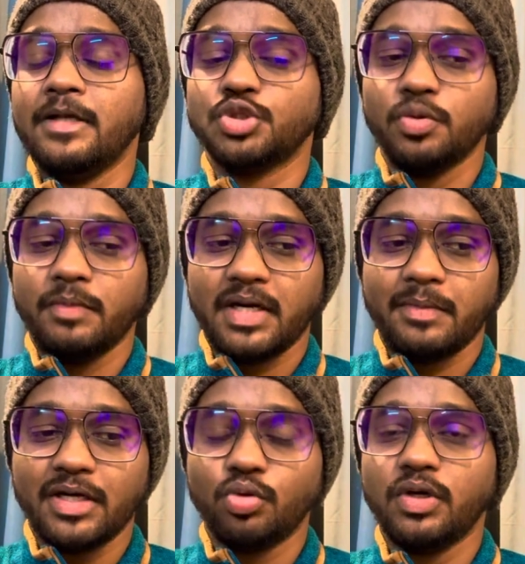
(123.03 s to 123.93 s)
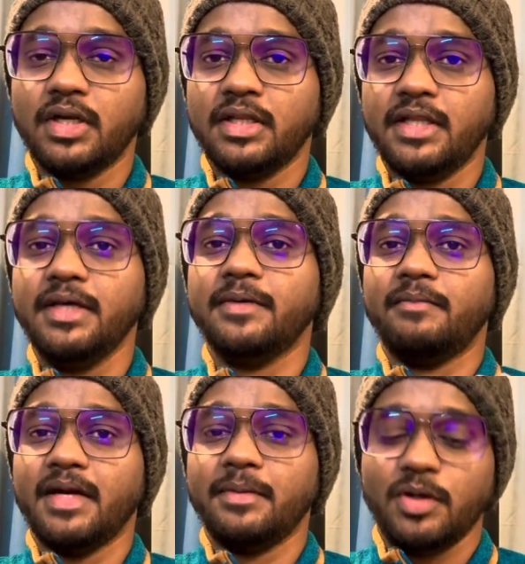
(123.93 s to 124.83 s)
సో మనం అనుకున్నది
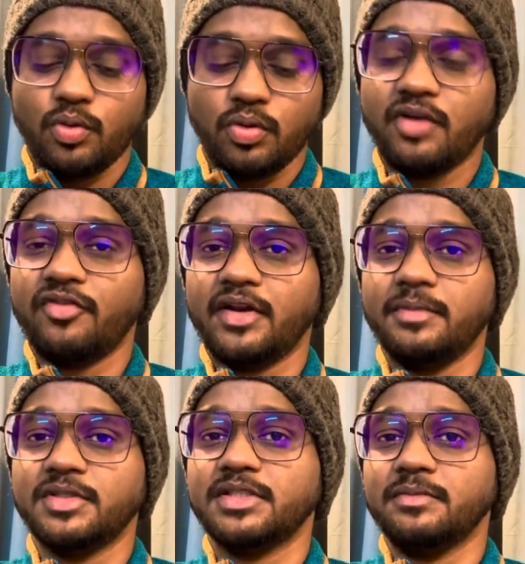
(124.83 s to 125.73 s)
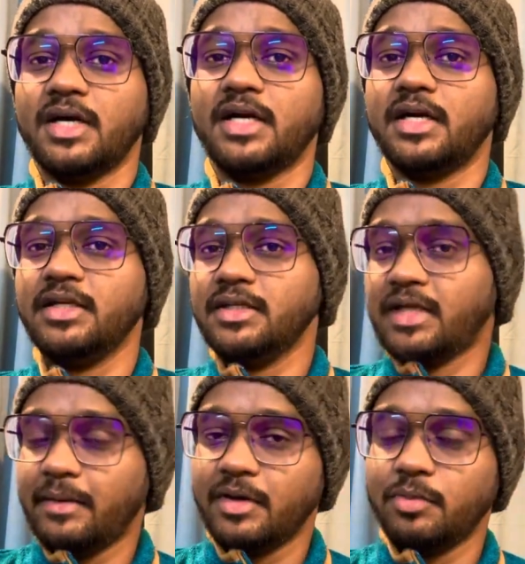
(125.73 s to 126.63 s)
మనమే ఓన్గా ఫ్రేమ్ చేసి మాట్లాడి
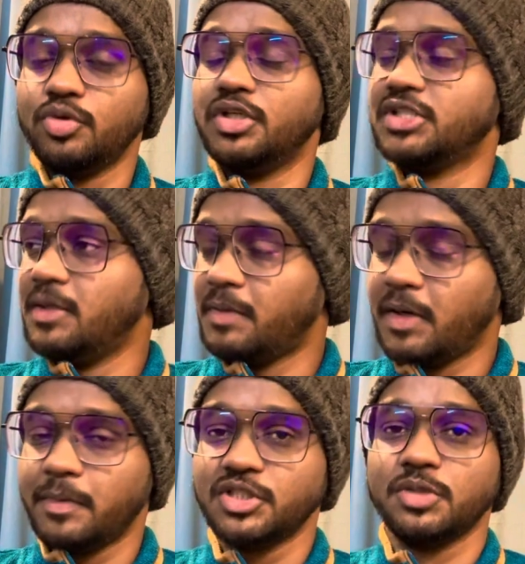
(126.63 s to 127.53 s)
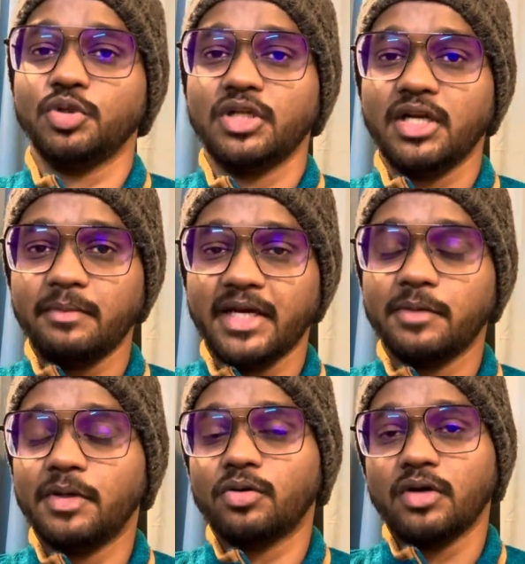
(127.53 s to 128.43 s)
కెమెరా ముందు వచ్చిన ప్రపంచం ముందన్న మైక్
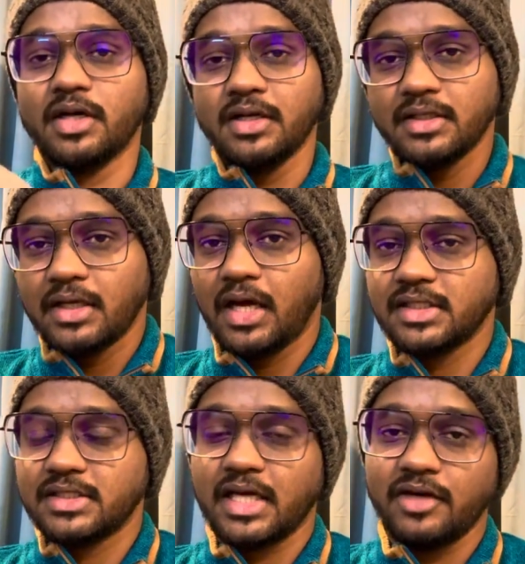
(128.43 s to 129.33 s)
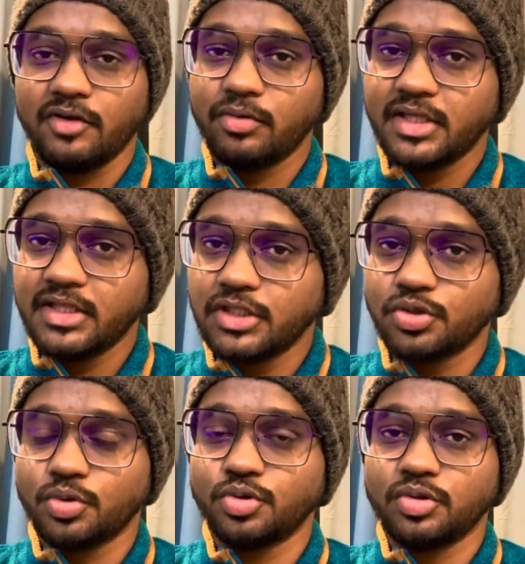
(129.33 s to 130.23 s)
పట్టుకున్న ఆ స్థాయి వరకు నేను
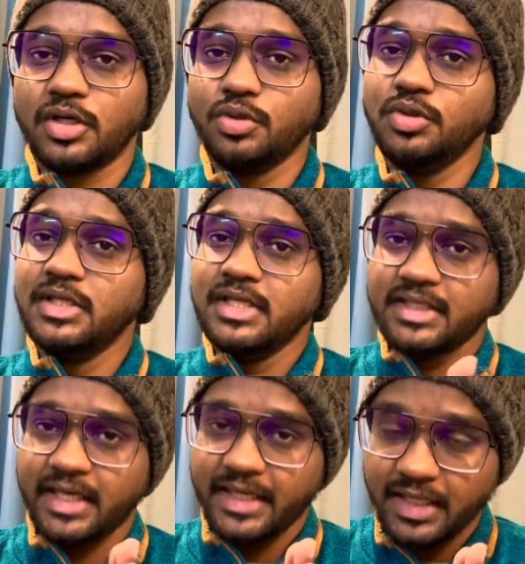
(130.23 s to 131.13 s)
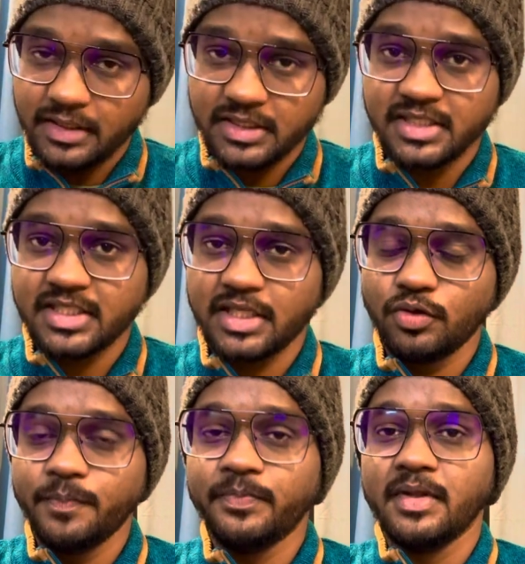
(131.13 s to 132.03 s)
తీసుకొస్తున్నాను తయారు చేశాను
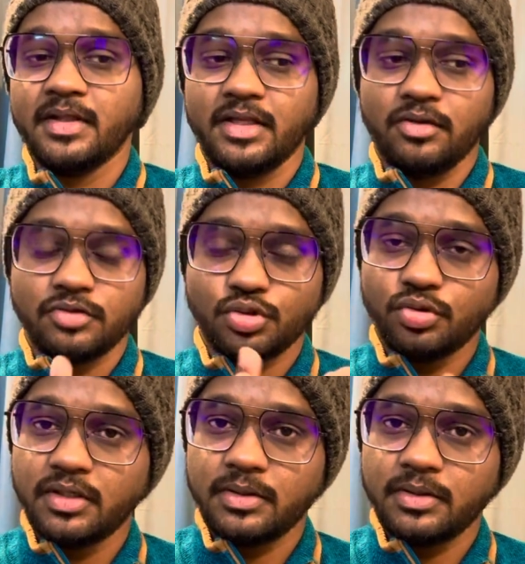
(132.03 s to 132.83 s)
నేను స్టూడ్